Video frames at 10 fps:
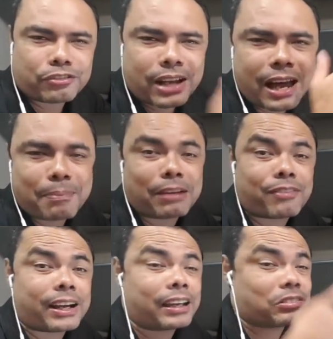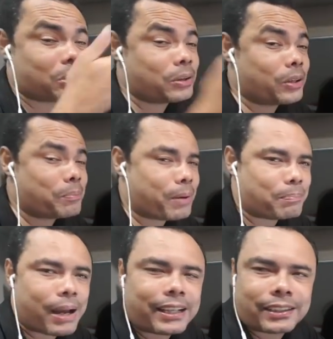enfra ah, porque enfraqueceu, que
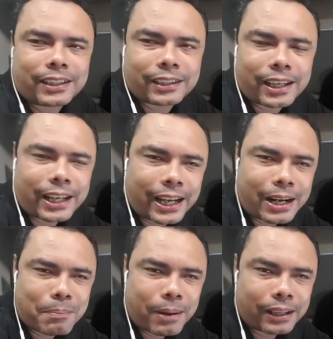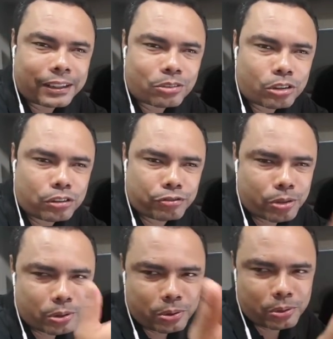impacto em quem, cara pálida? Só se
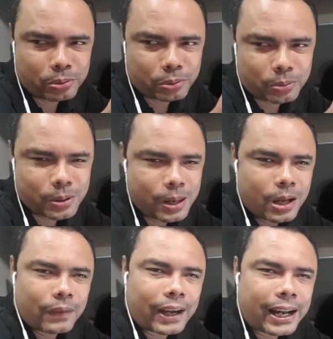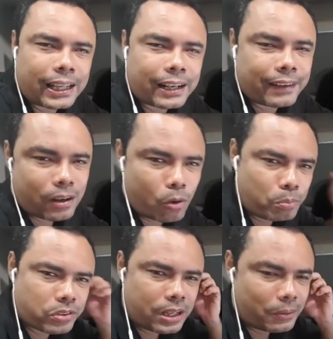for no, no, no, na galera da
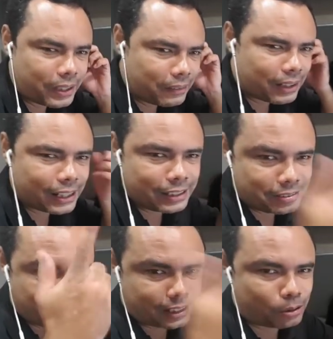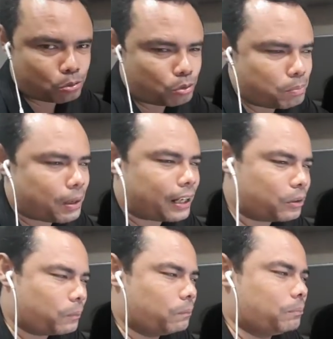corrupção, né? Aí sim causou impacto.